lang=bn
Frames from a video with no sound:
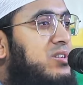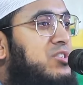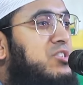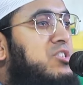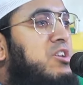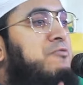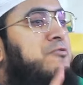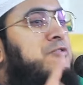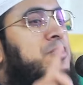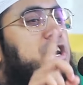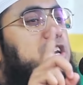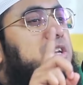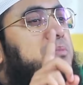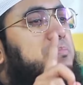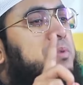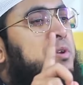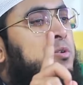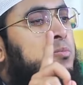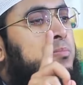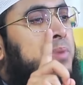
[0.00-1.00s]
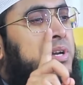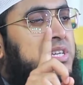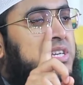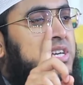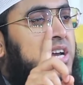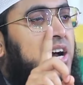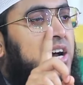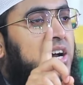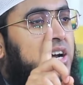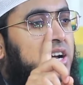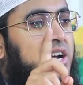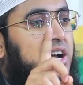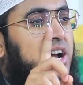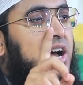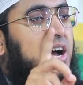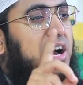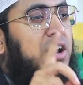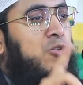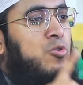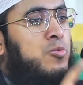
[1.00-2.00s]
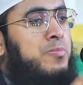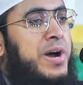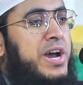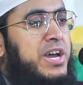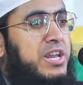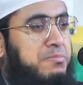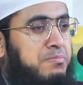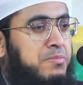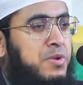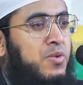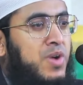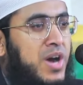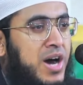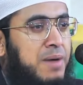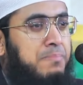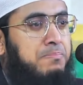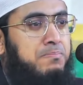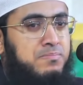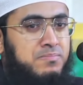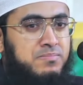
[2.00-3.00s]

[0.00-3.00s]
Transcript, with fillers: সাফান ইবনে উমাইয়া আর ওমায়ের ইবনে ওয়াহাব